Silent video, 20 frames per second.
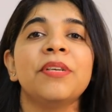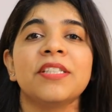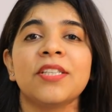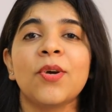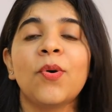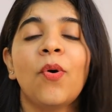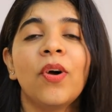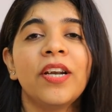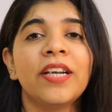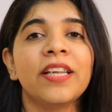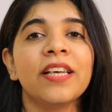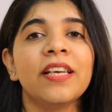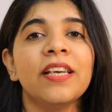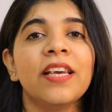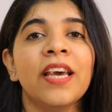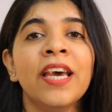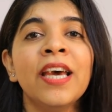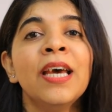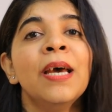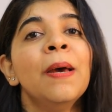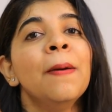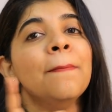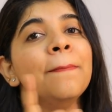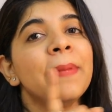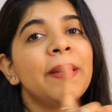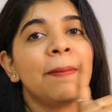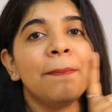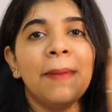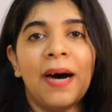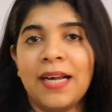अमेजिंग क्वालिटी की है
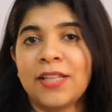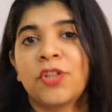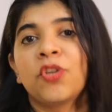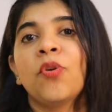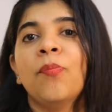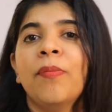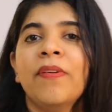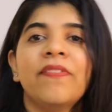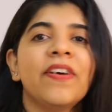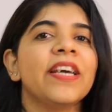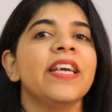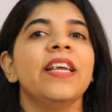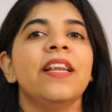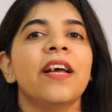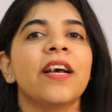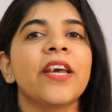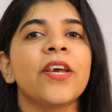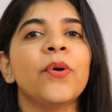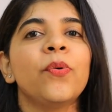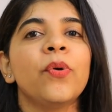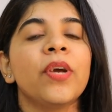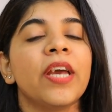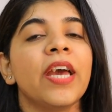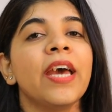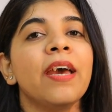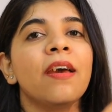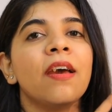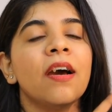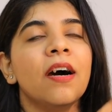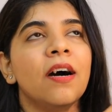मेरे बाथरूम में वही लगी हुई
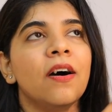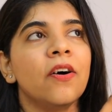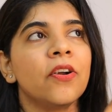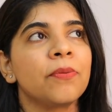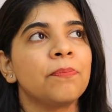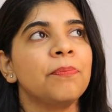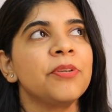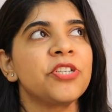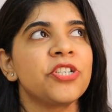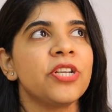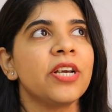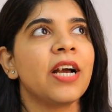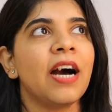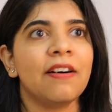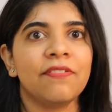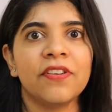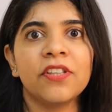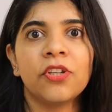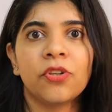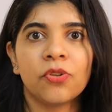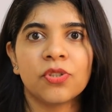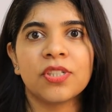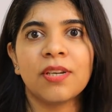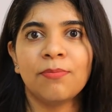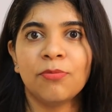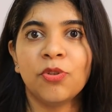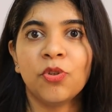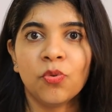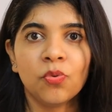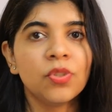है और पिछले काफ़ी दिनों से
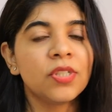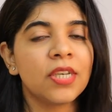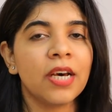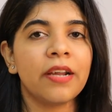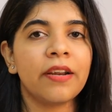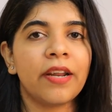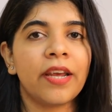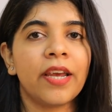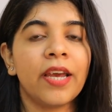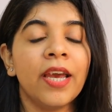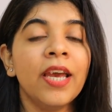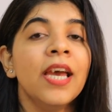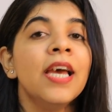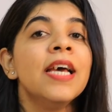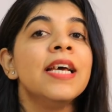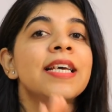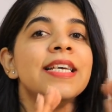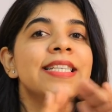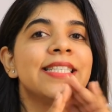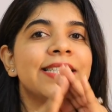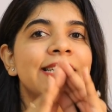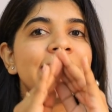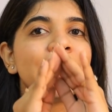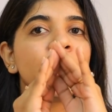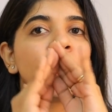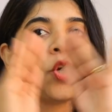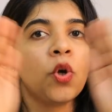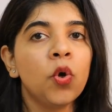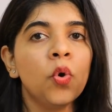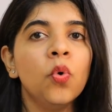हम यूज़ कर रहे हैं इसकी
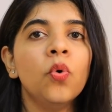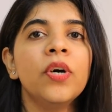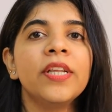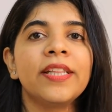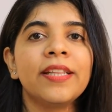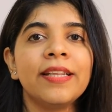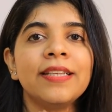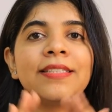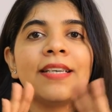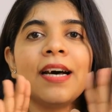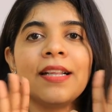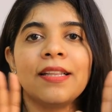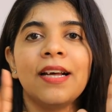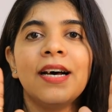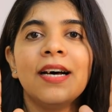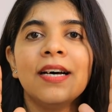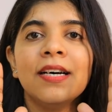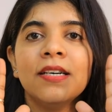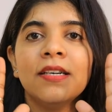ग्लू इतनी ज़्यादा